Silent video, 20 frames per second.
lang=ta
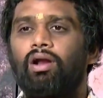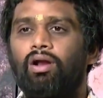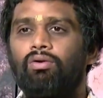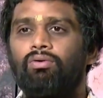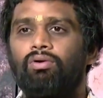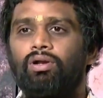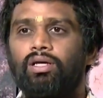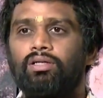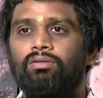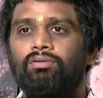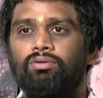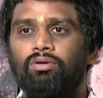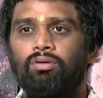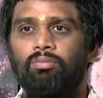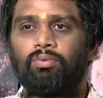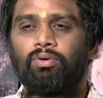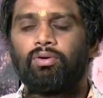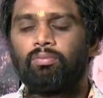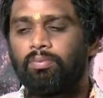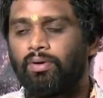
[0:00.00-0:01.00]
வரணும்ல ஒரு
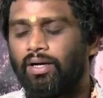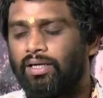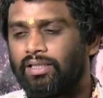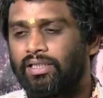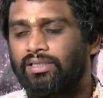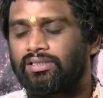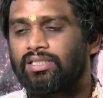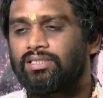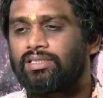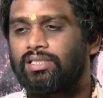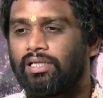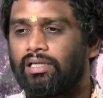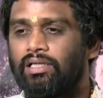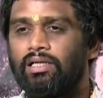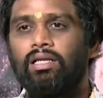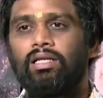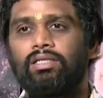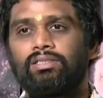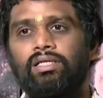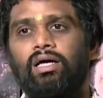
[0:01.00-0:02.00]
பொல் பாலிடிக்ஸே
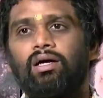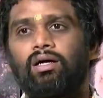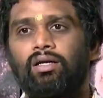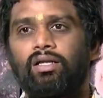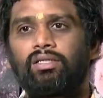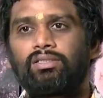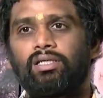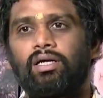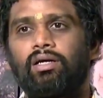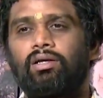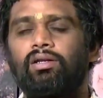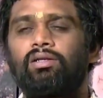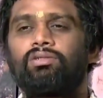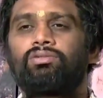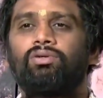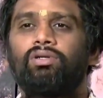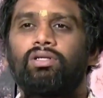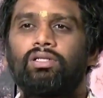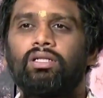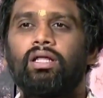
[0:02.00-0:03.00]
சரியில்லை சாக்கடை சாக்கடைன்னு
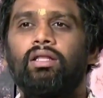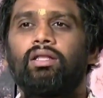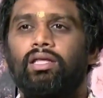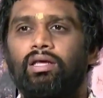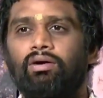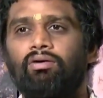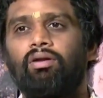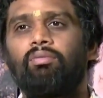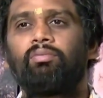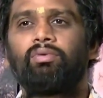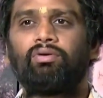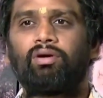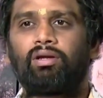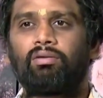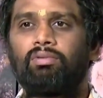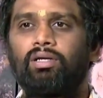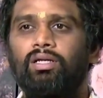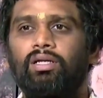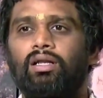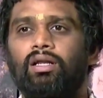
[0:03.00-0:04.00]
சொல்லிட்டு இருந்தால் அதுக்கு எவனுமே
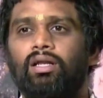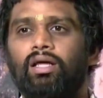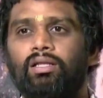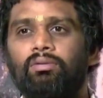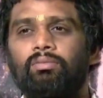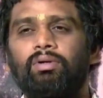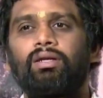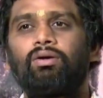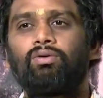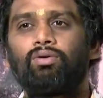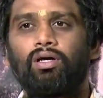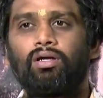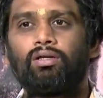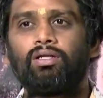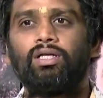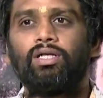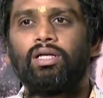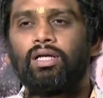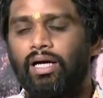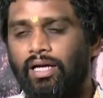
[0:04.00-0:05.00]
வரமாட்டான்ல அது மாதிரி அவ்வளோ
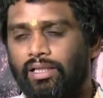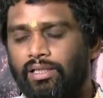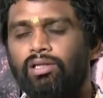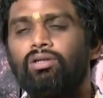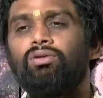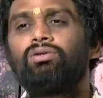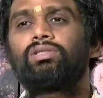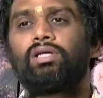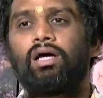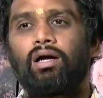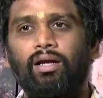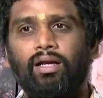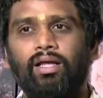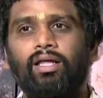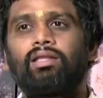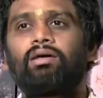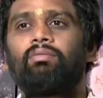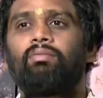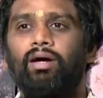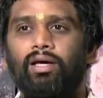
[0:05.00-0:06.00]
அது இன்னும்
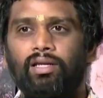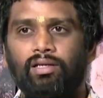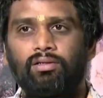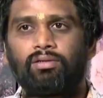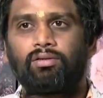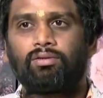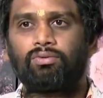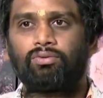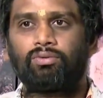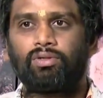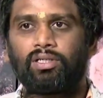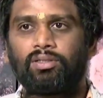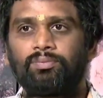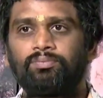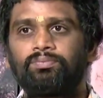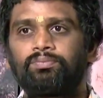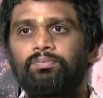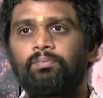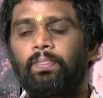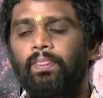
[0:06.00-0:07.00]
சாக்கடையாக தான் மாறிட்டு இருக்கும்ல
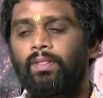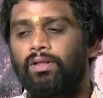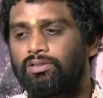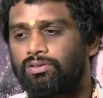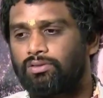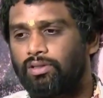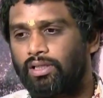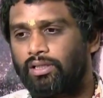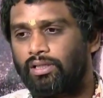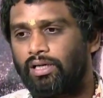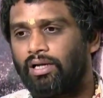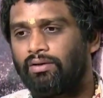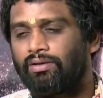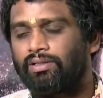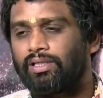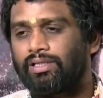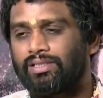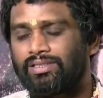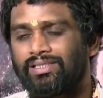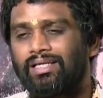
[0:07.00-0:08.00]
ஸோ அதனால்
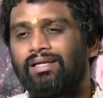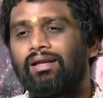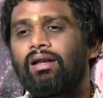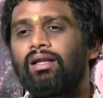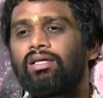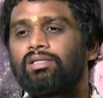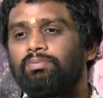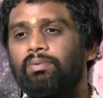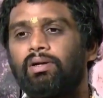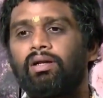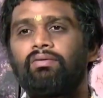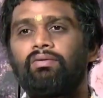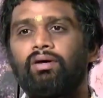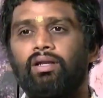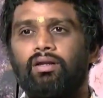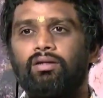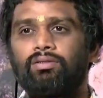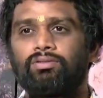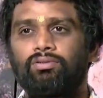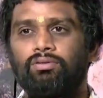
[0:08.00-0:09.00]
வந்து அதை ஜென்ரலைஸ் பண்ண
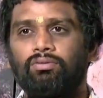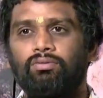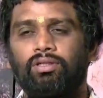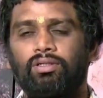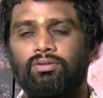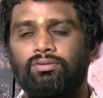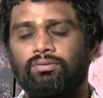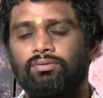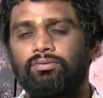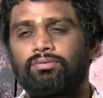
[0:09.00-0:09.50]
வேணான்னு சொல்லுவார்